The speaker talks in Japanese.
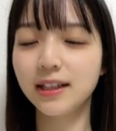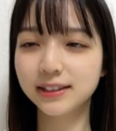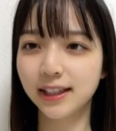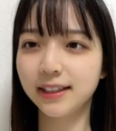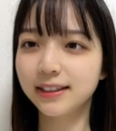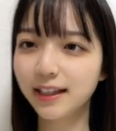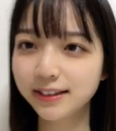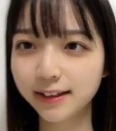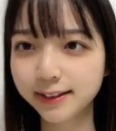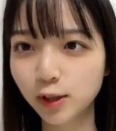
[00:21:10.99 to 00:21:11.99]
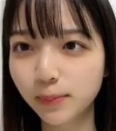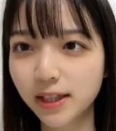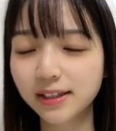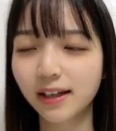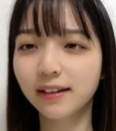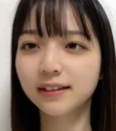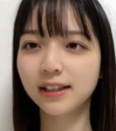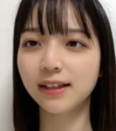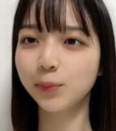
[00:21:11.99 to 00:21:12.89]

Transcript: 3位、炭酸せんべいさん。2位、